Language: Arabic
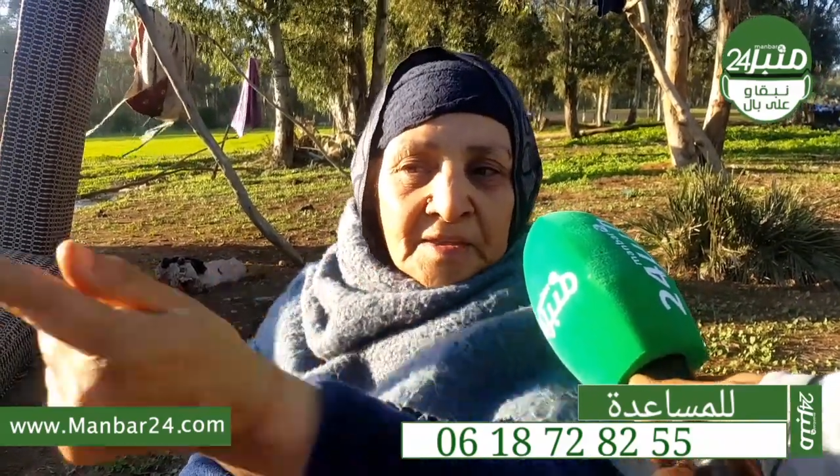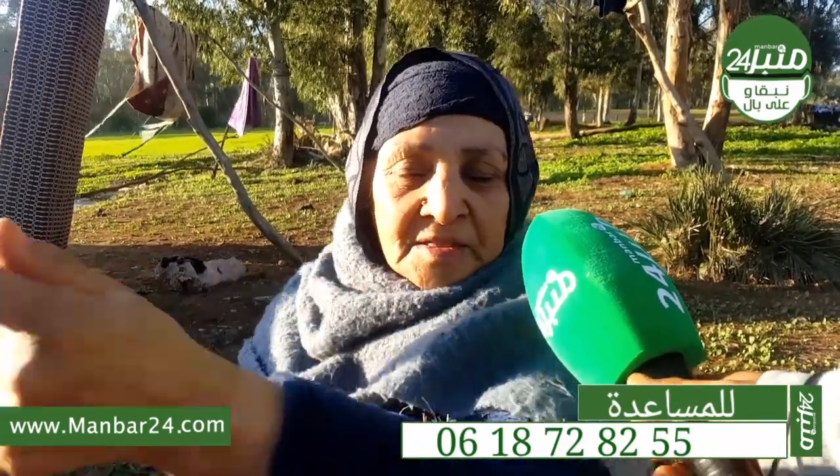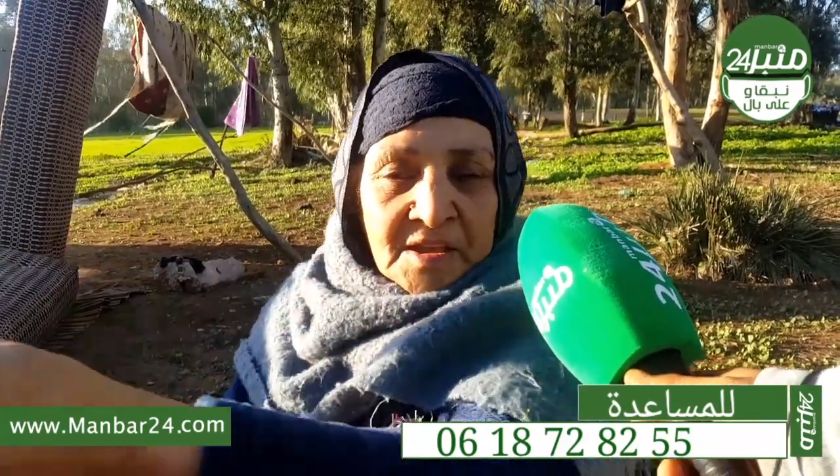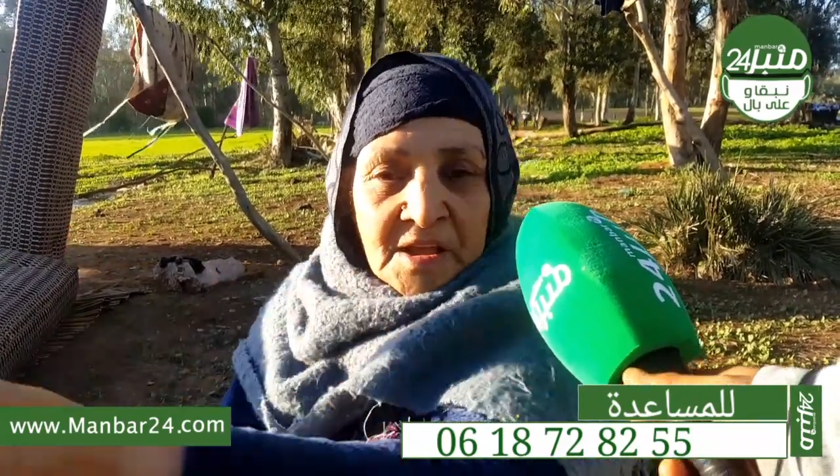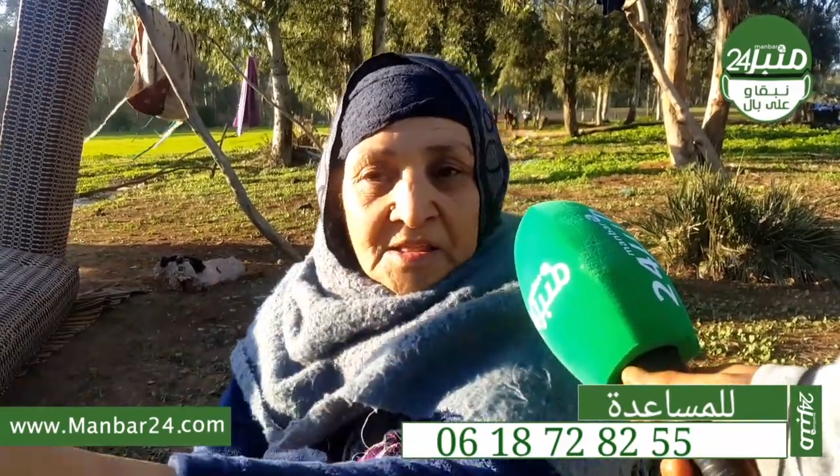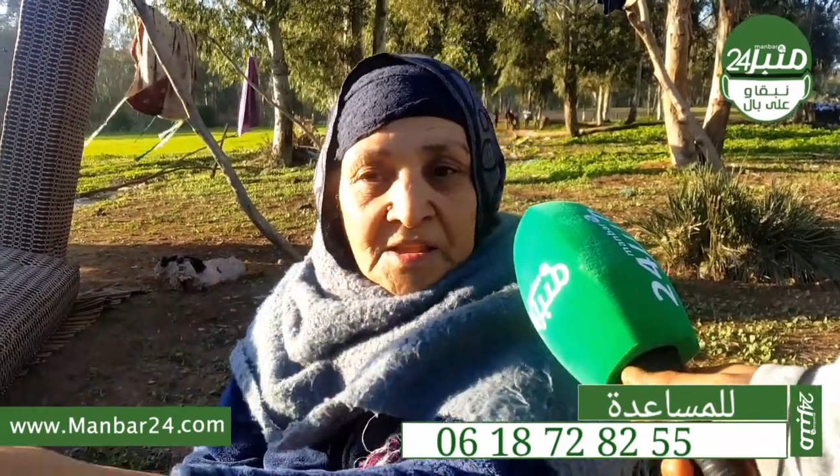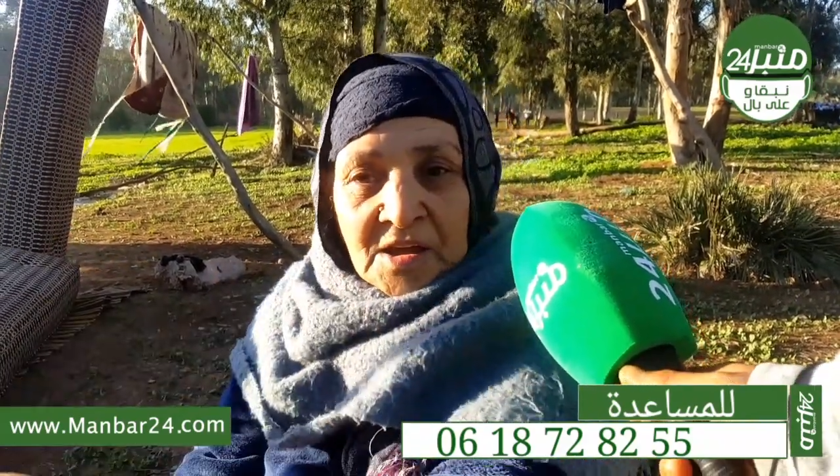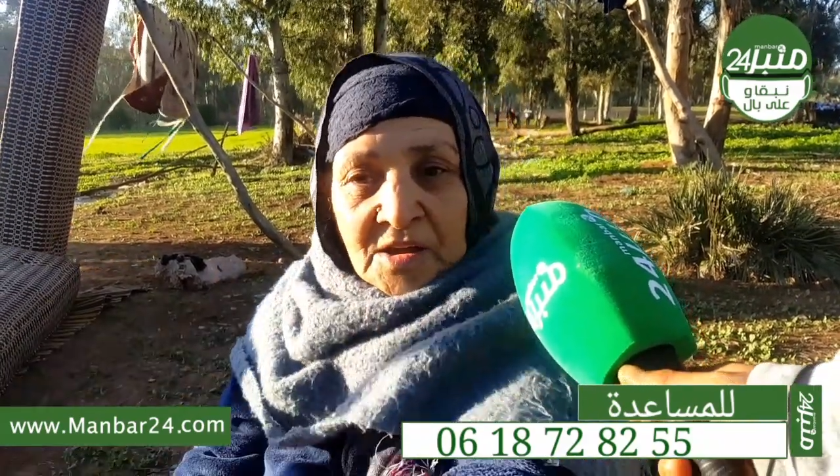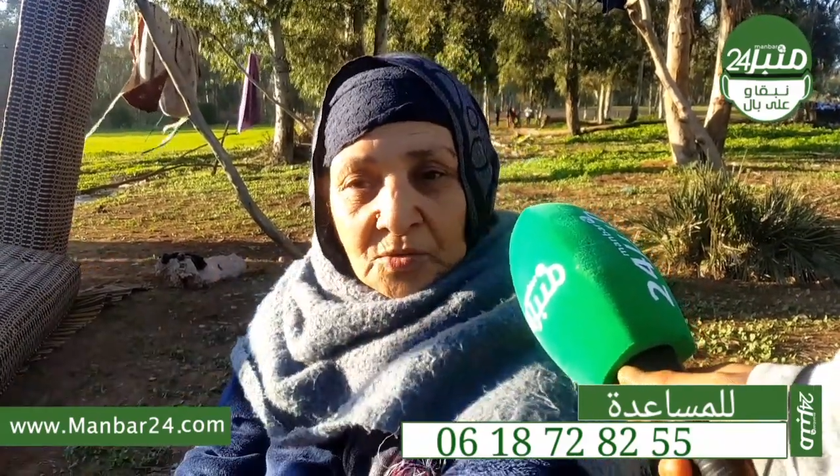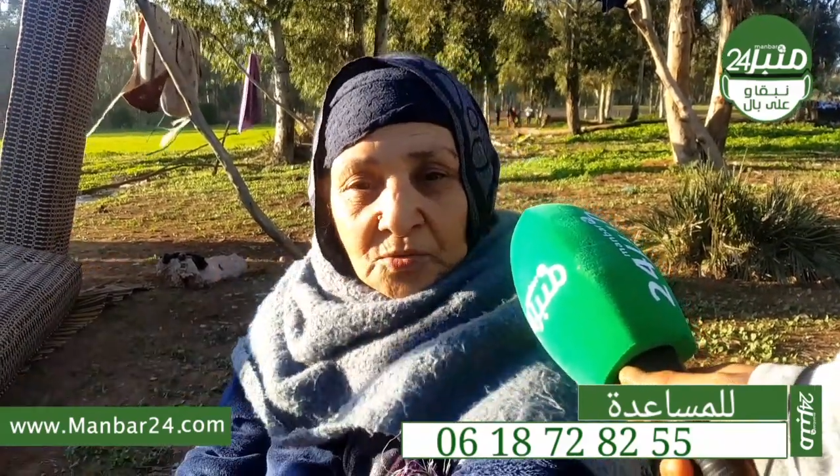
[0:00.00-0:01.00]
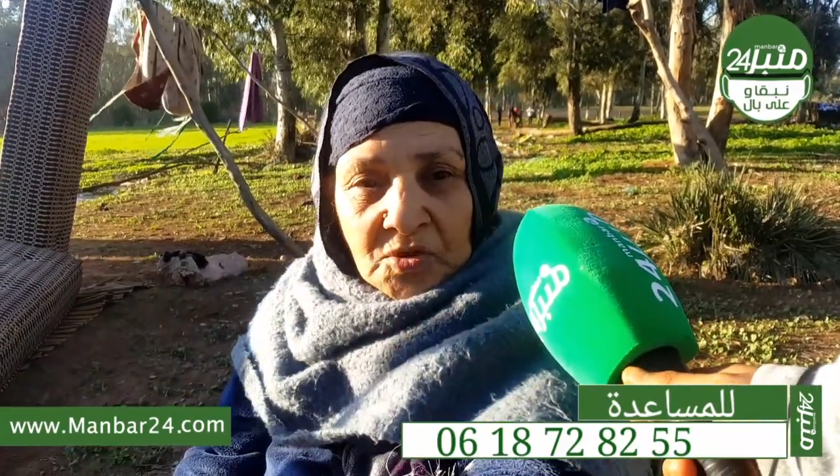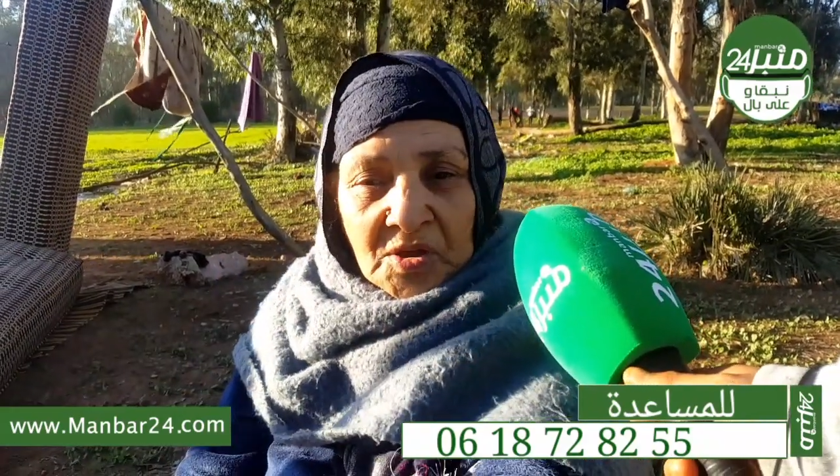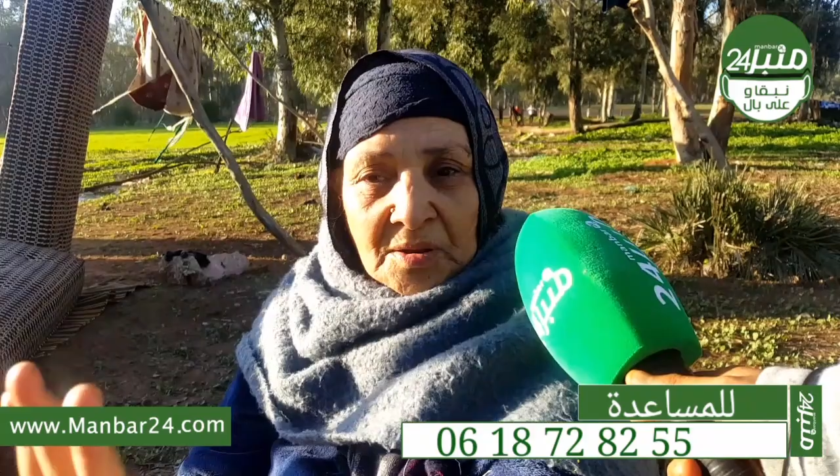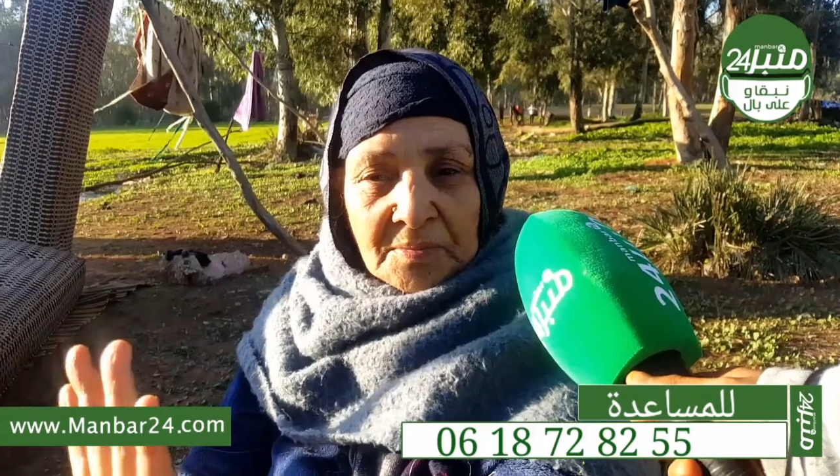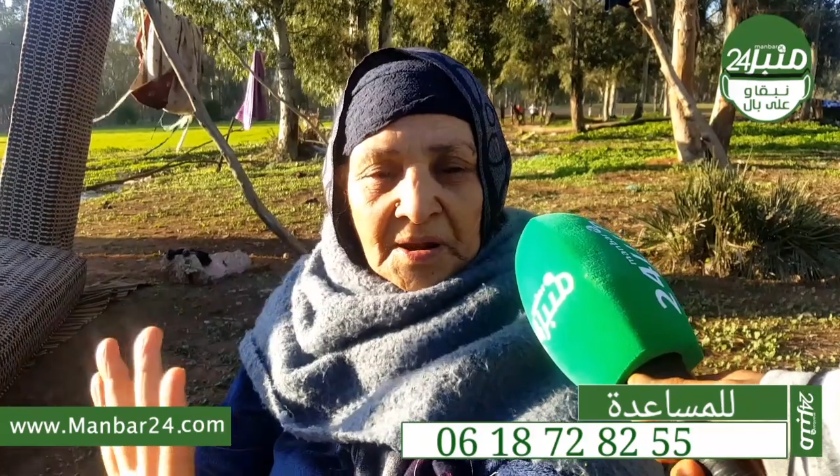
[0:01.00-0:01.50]
ديال داخل
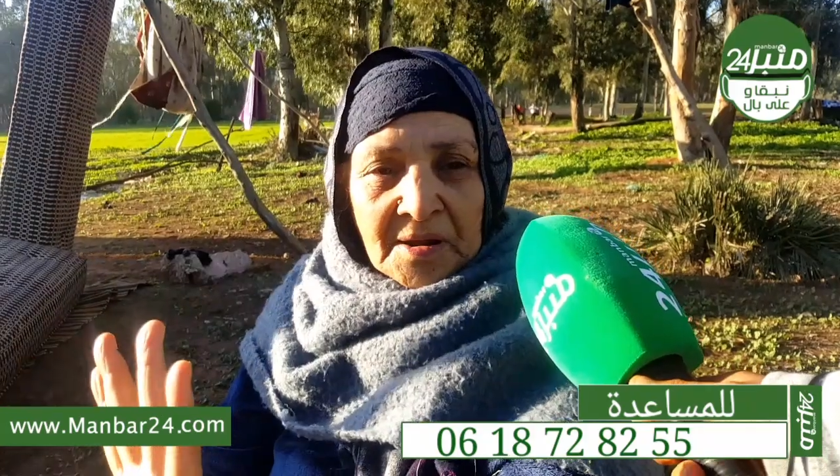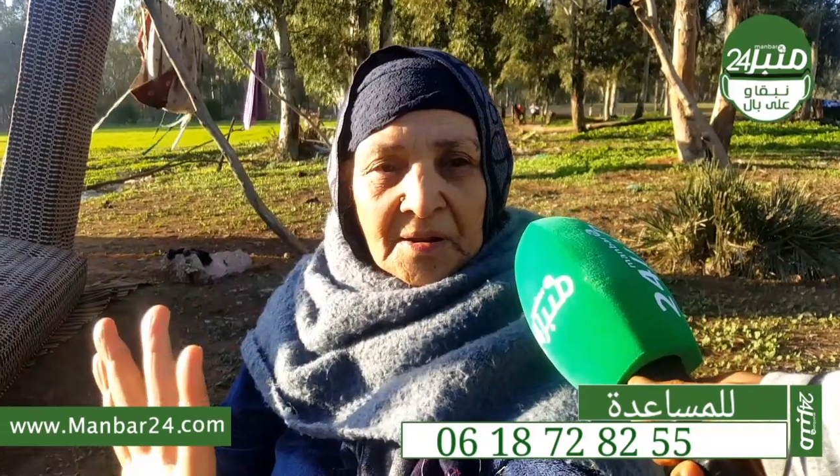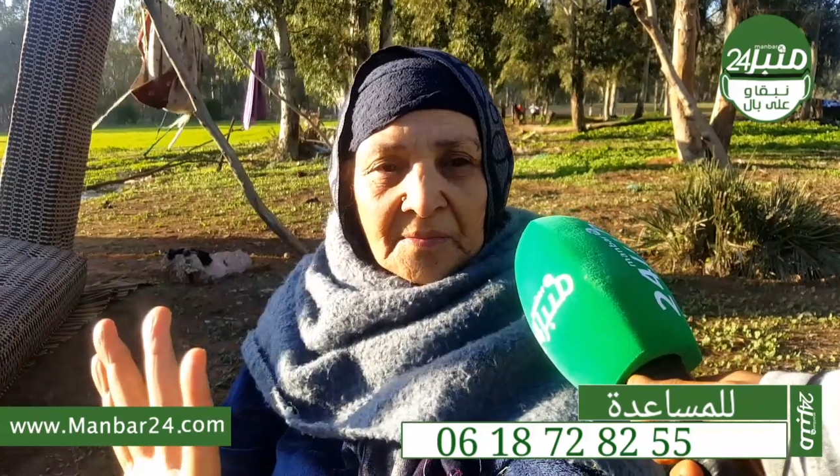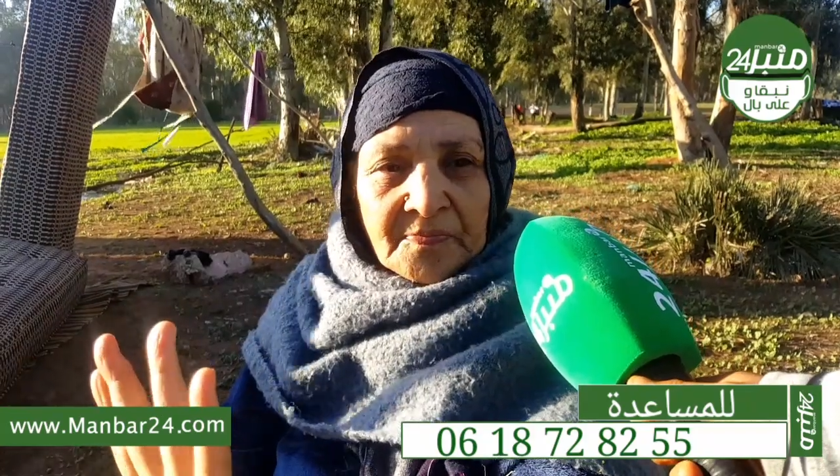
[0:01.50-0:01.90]
وديال برا